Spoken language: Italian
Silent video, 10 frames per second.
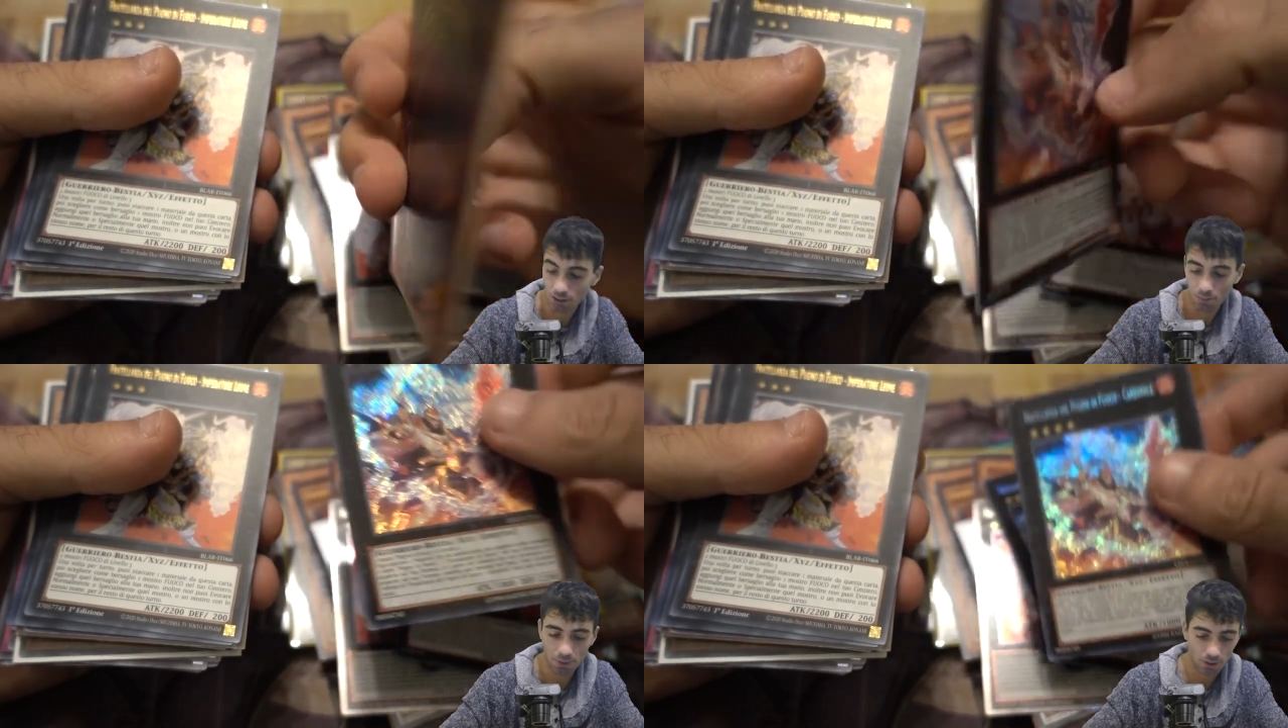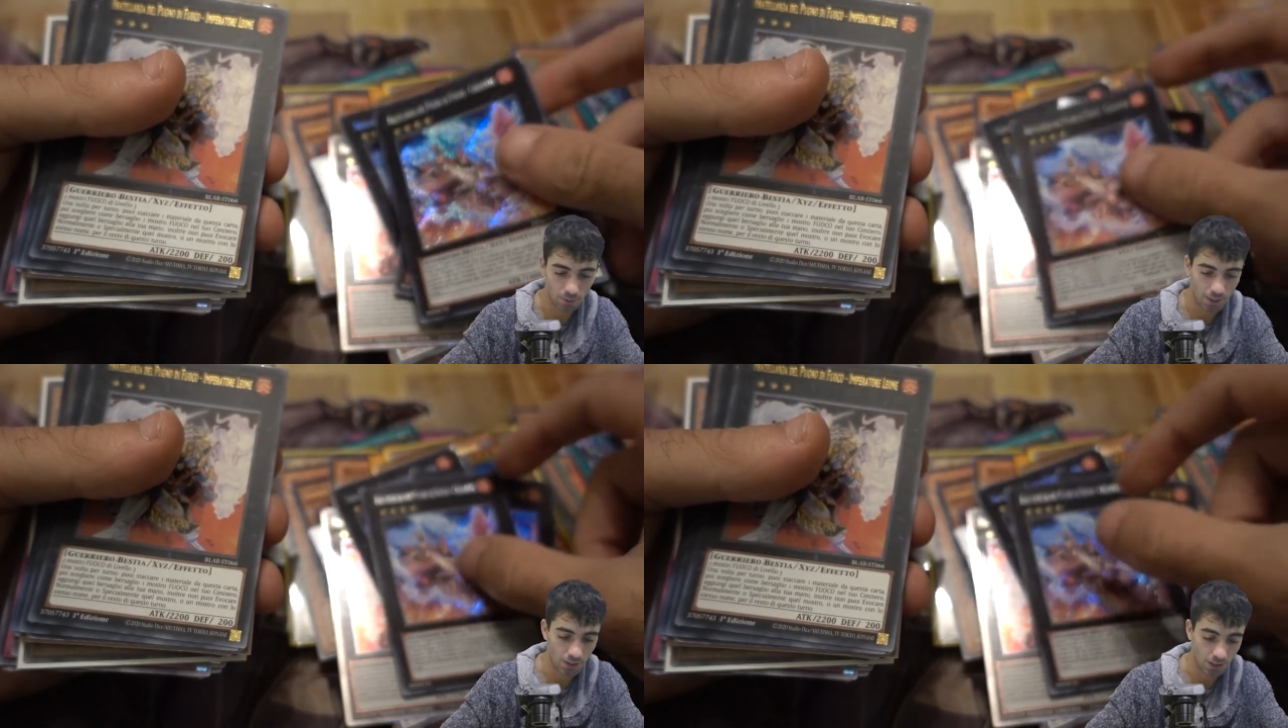è messo
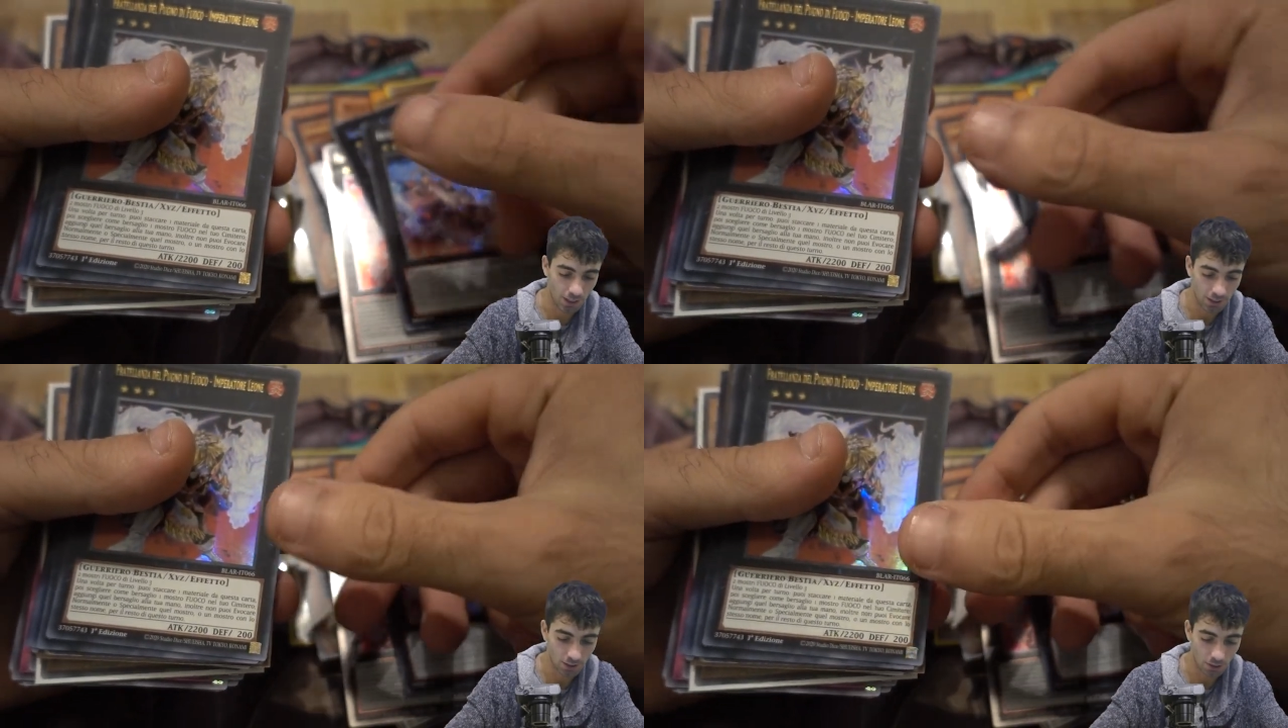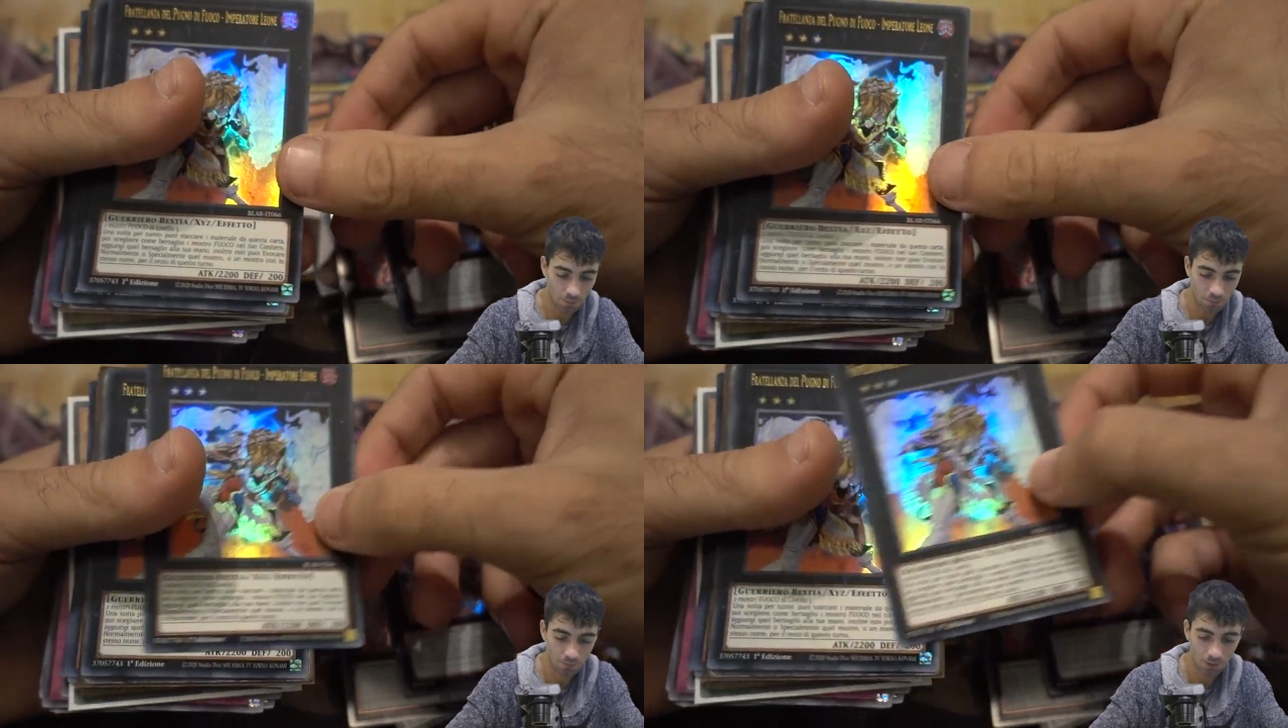meglio,
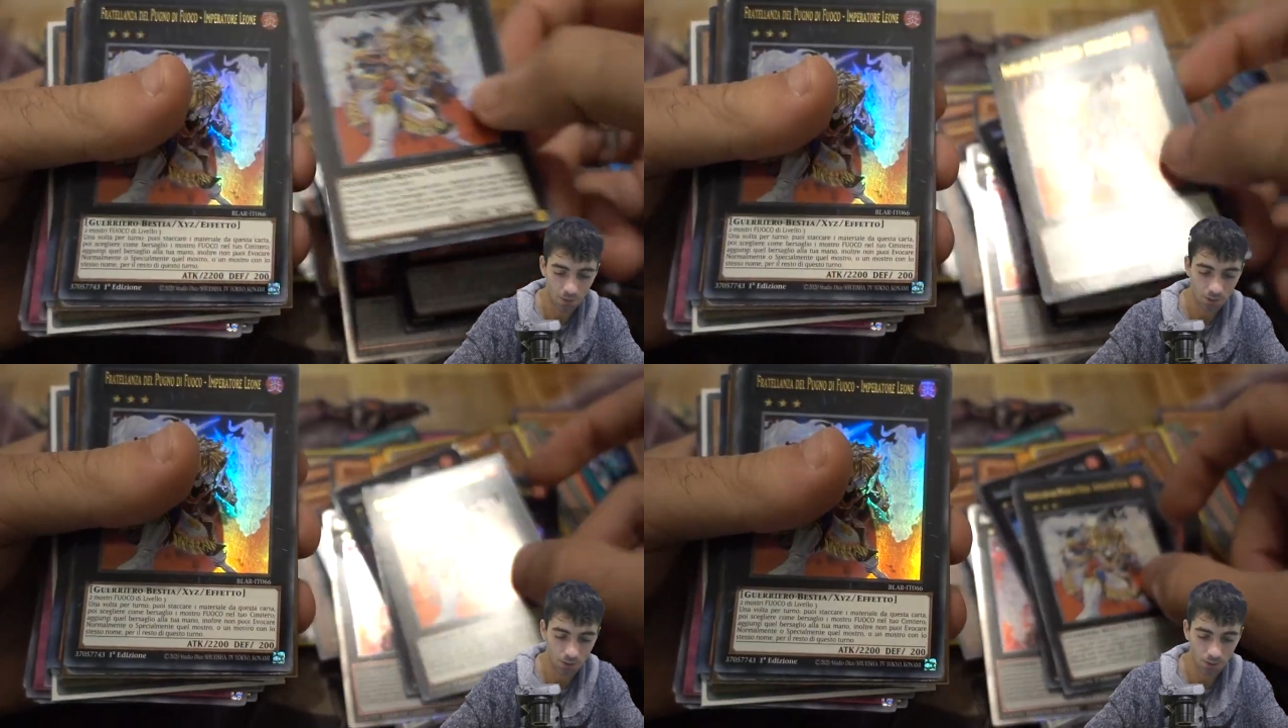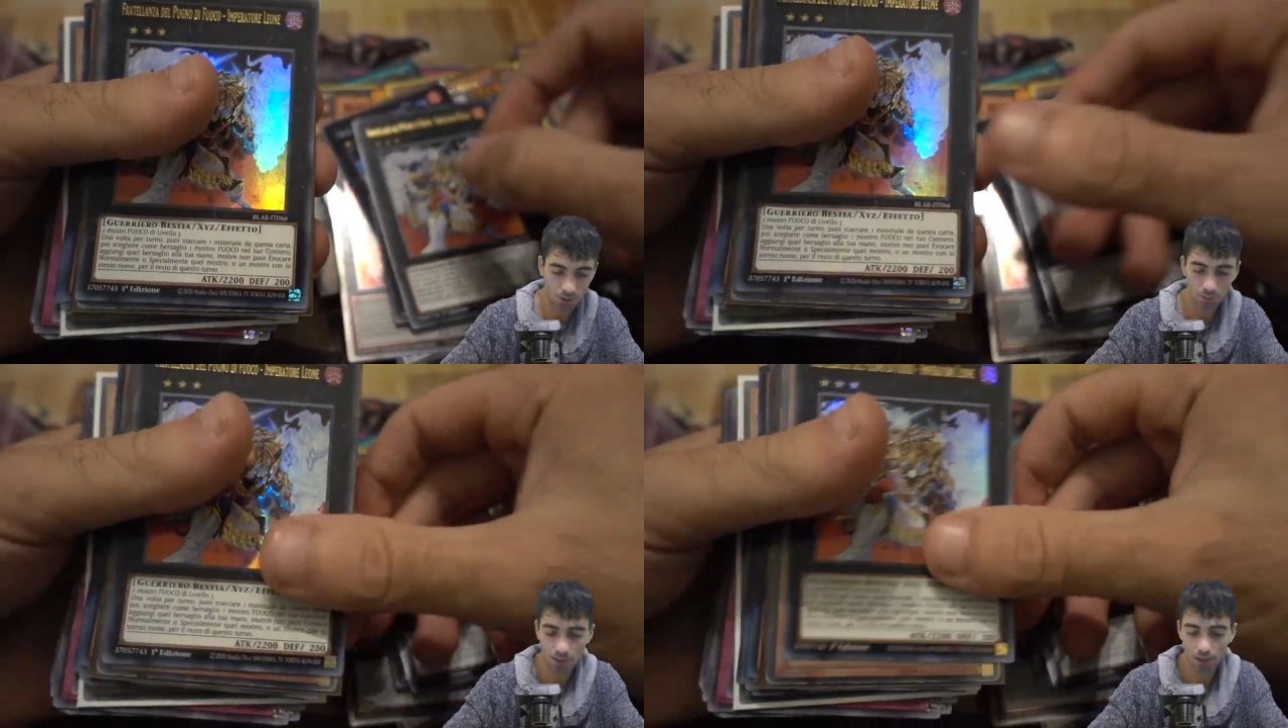cazzo. Questo da
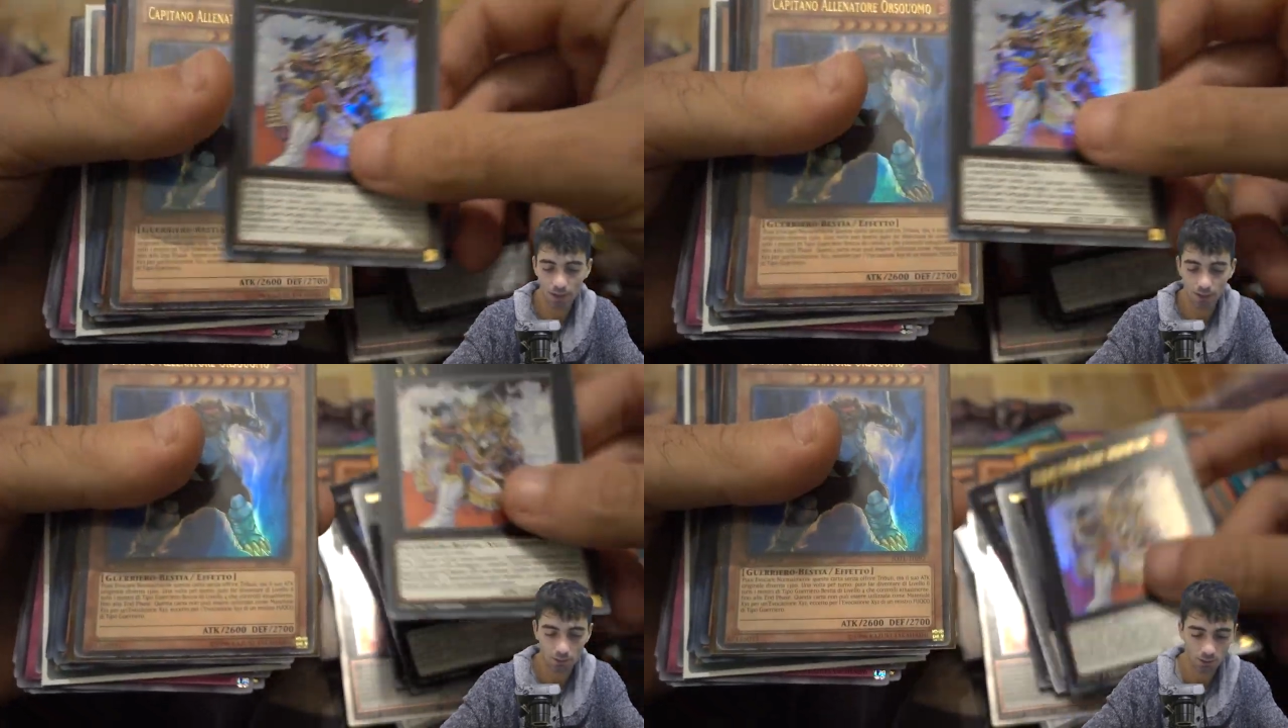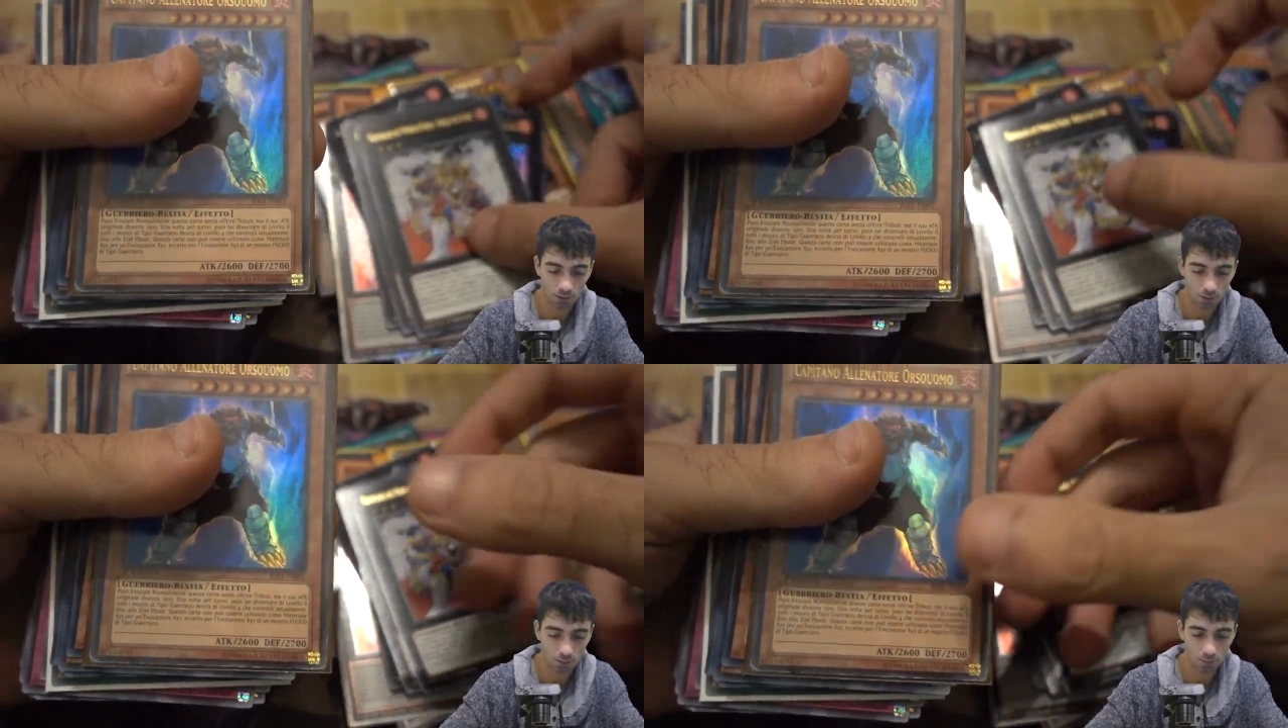Blara,
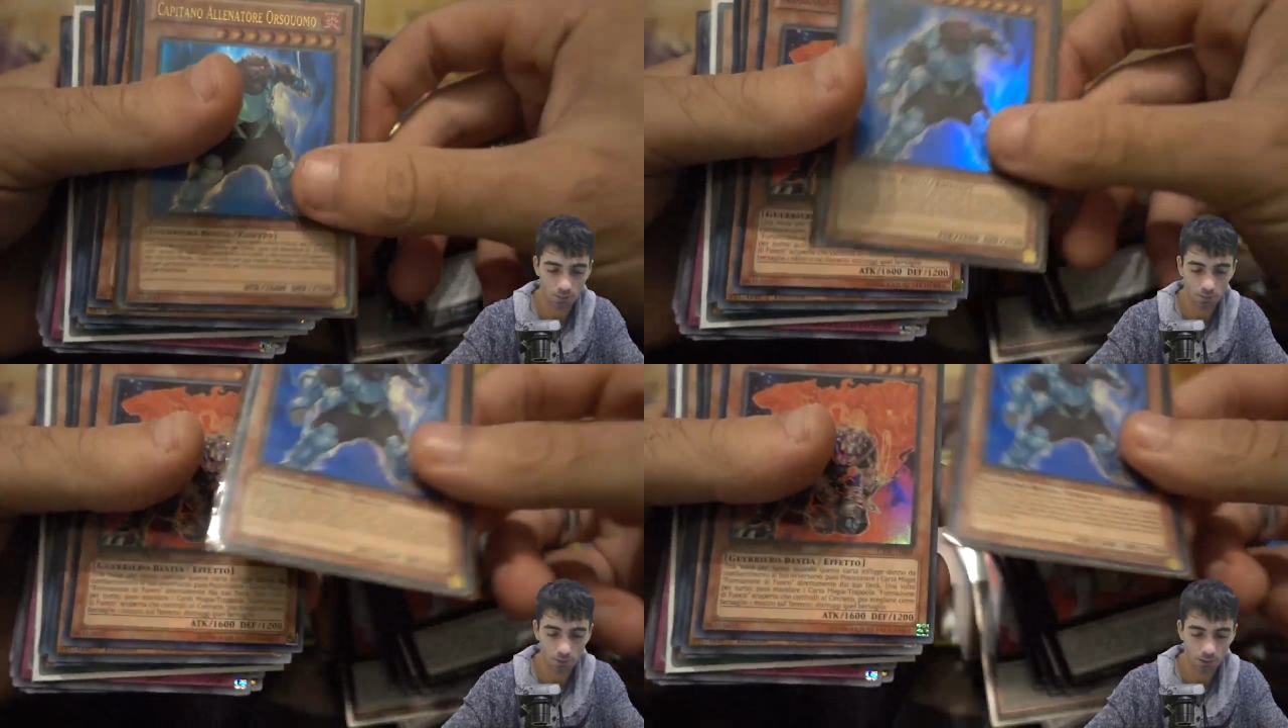questo pure,